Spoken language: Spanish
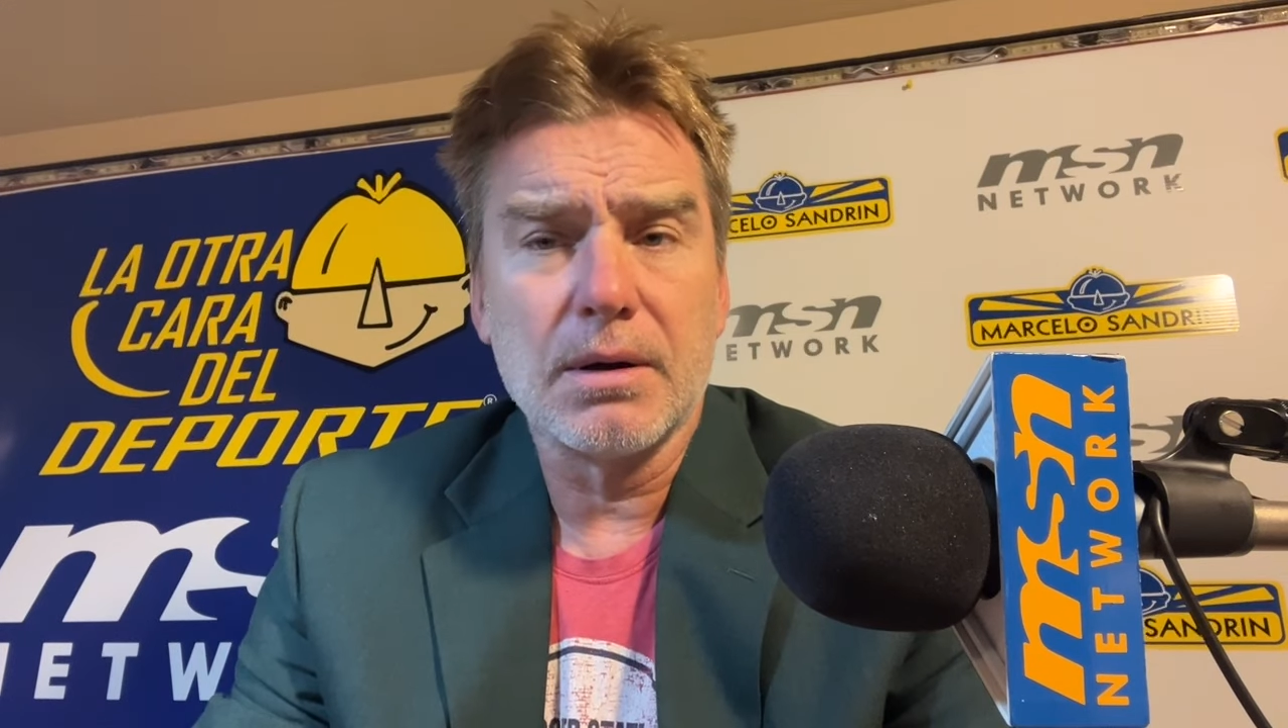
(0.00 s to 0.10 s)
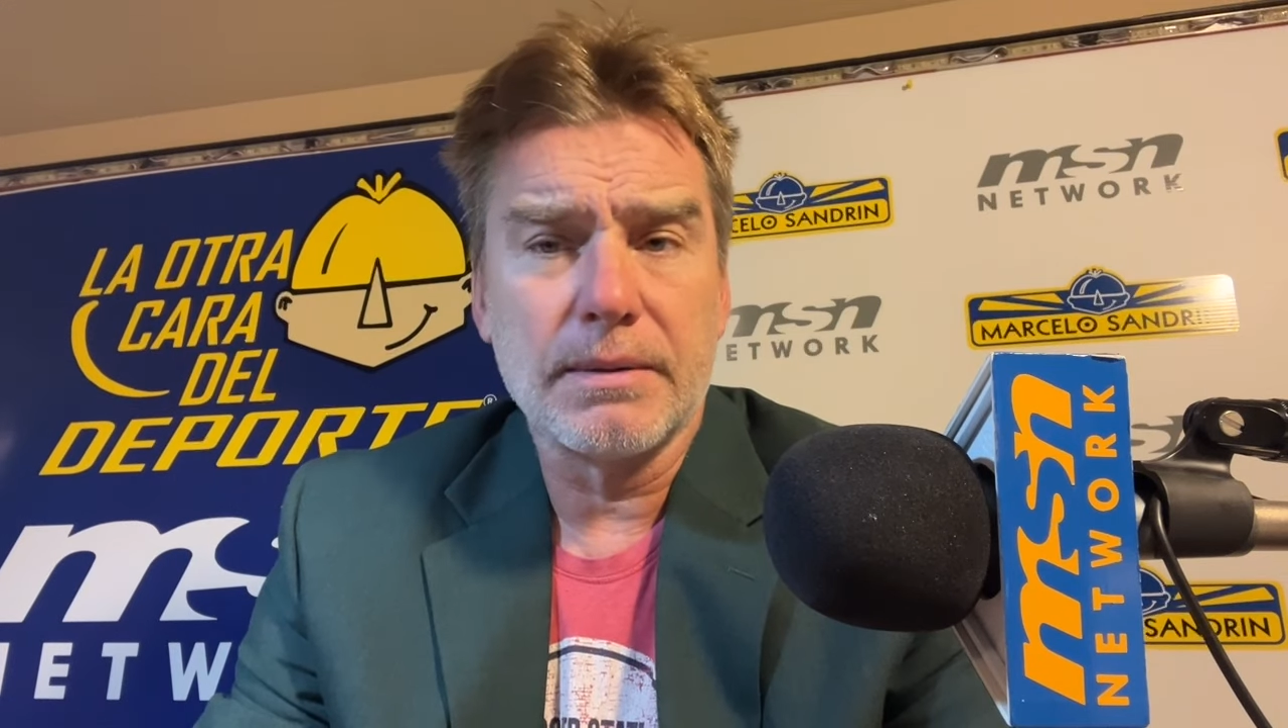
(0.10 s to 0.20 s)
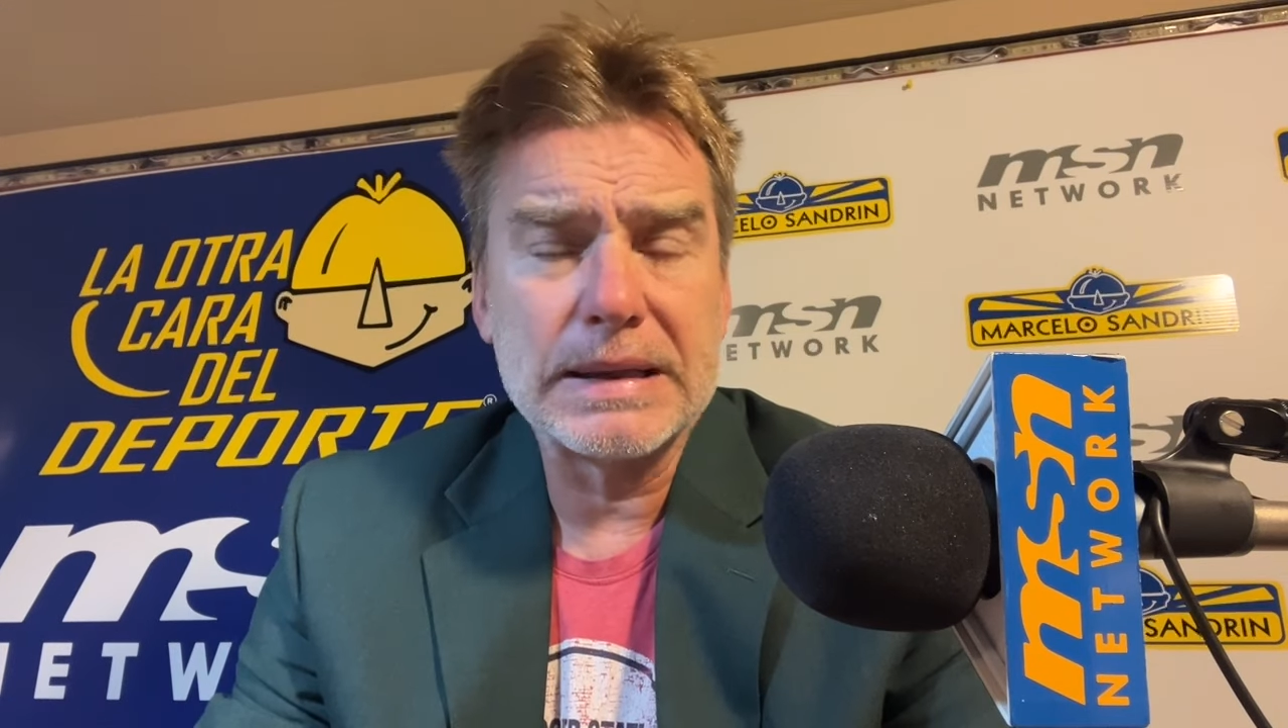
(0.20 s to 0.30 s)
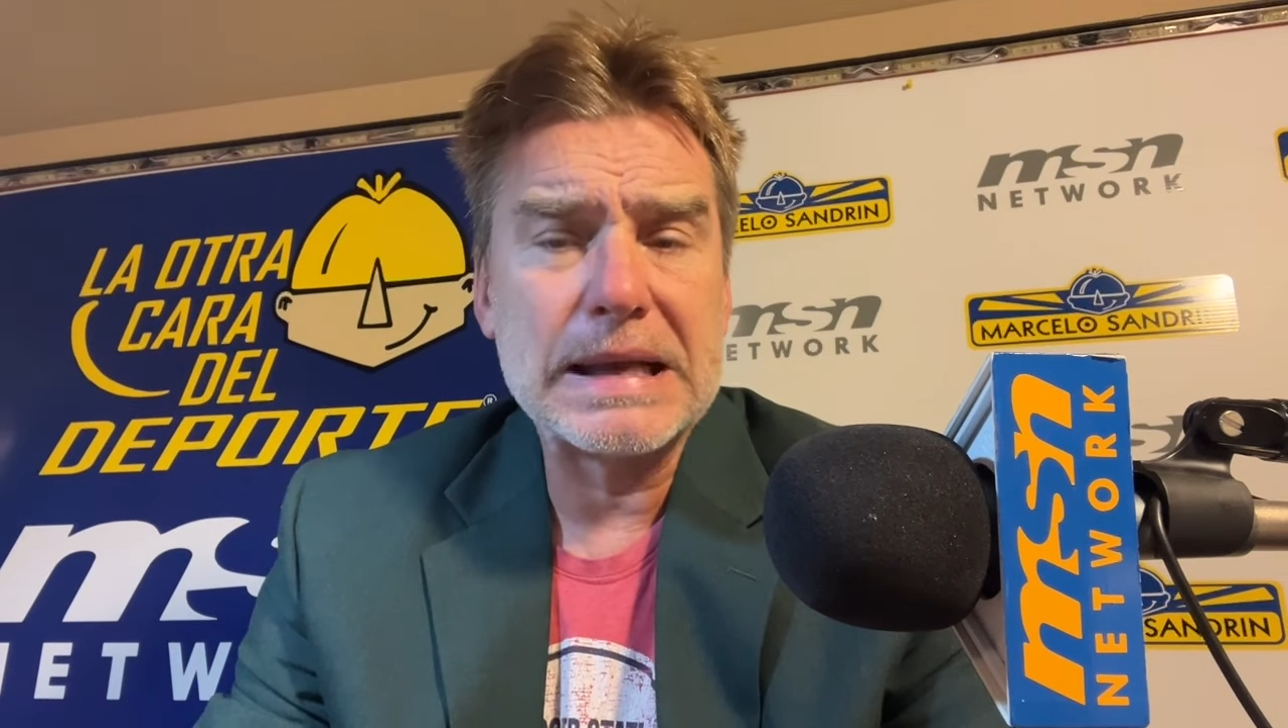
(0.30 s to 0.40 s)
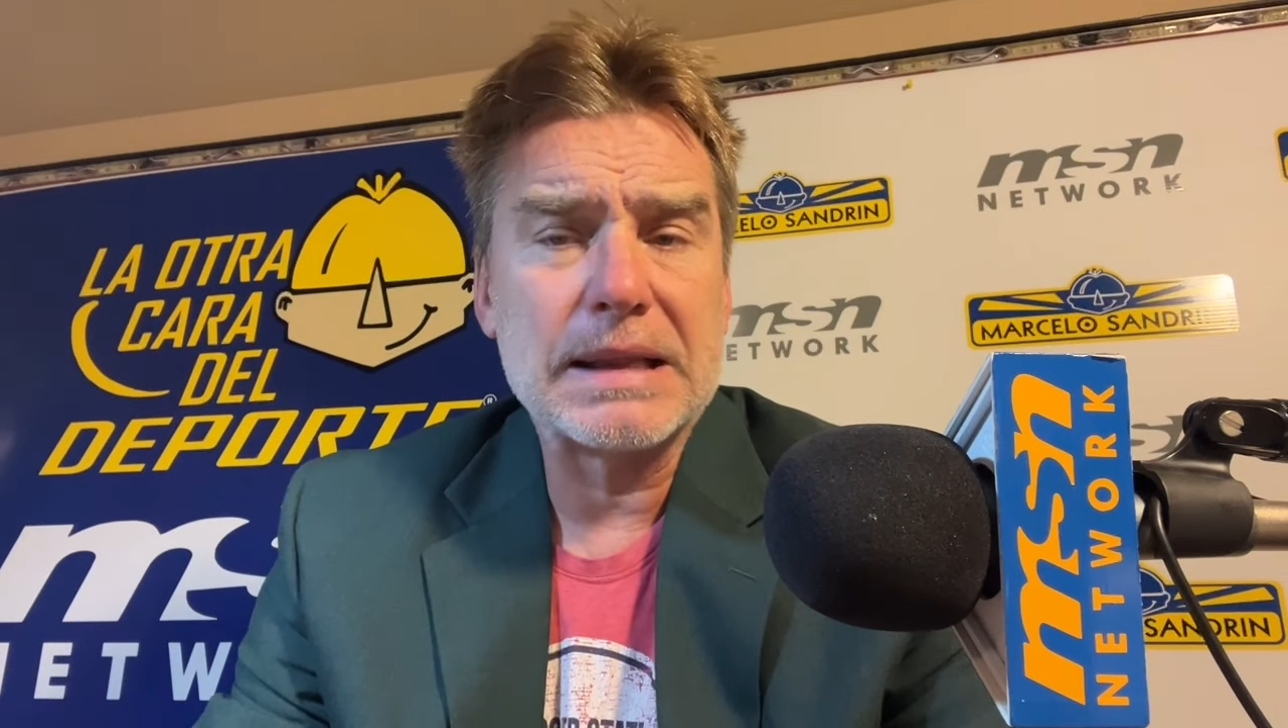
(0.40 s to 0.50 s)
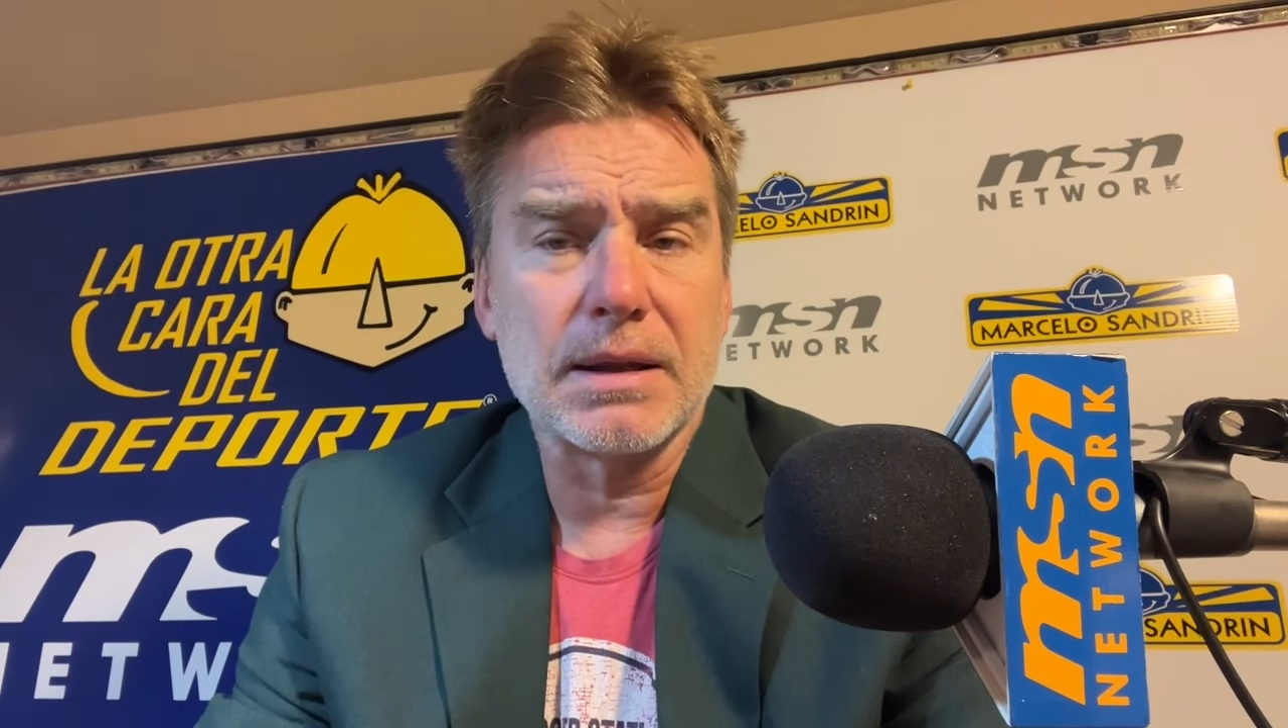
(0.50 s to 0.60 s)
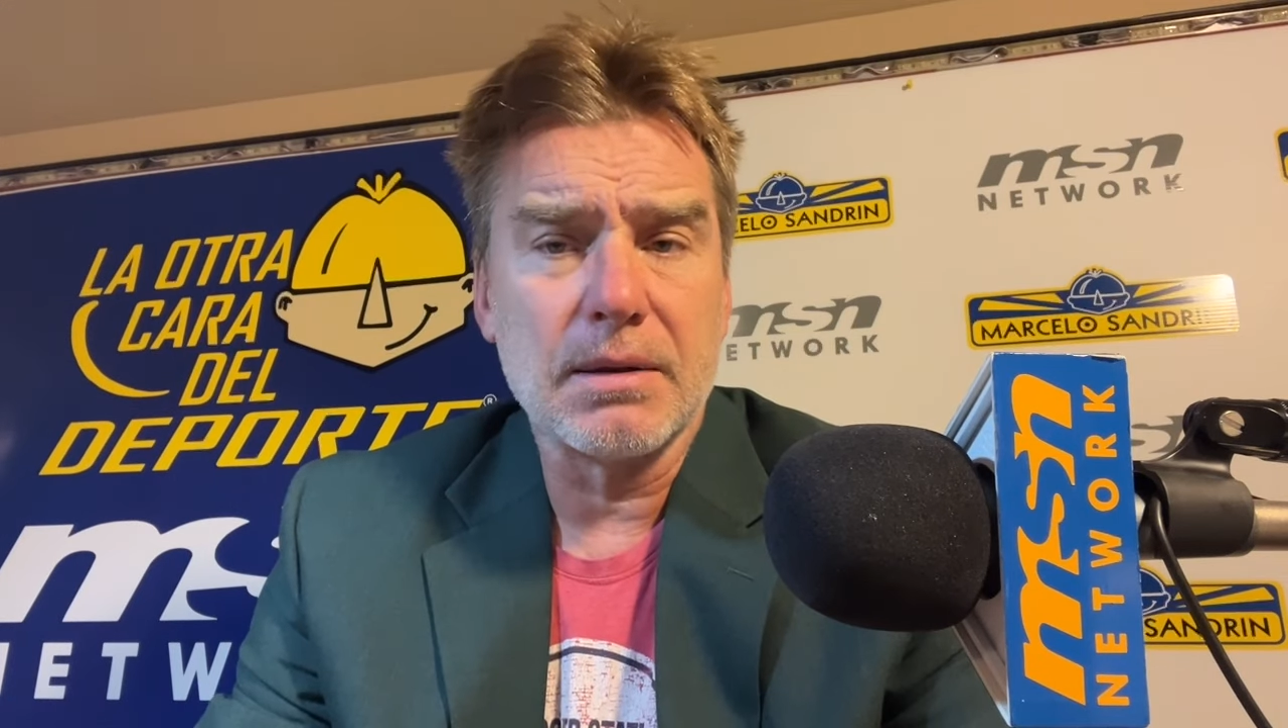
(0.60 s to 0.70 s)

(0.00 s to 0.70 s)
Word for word: levantate,